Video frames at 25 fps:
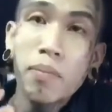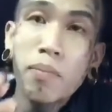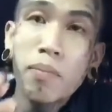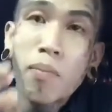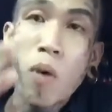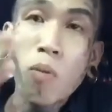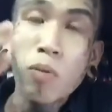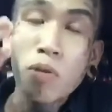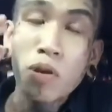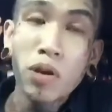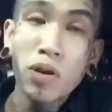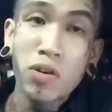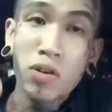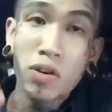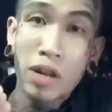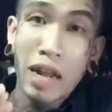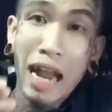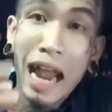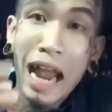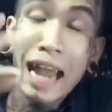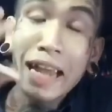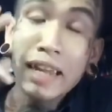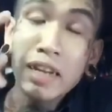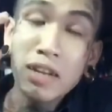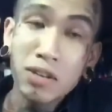một
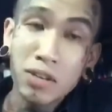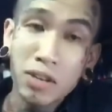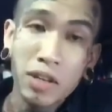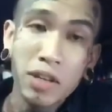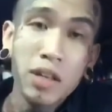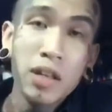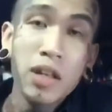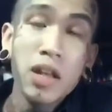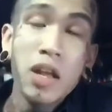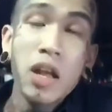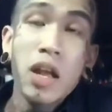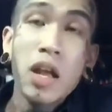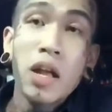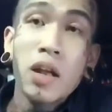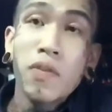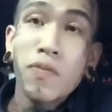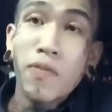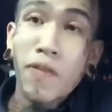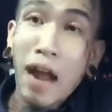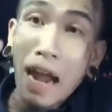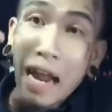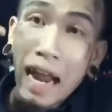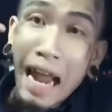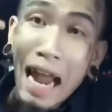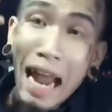người hai người
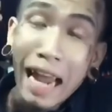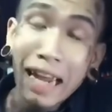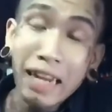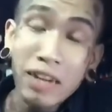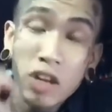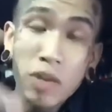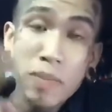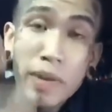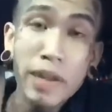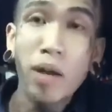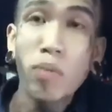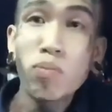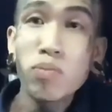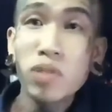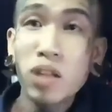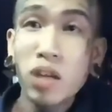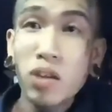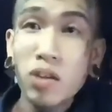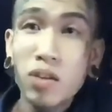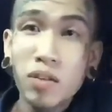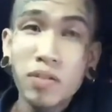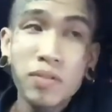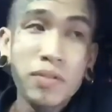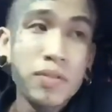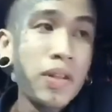và hai người bị trọng
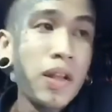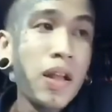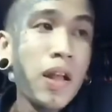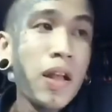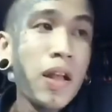thương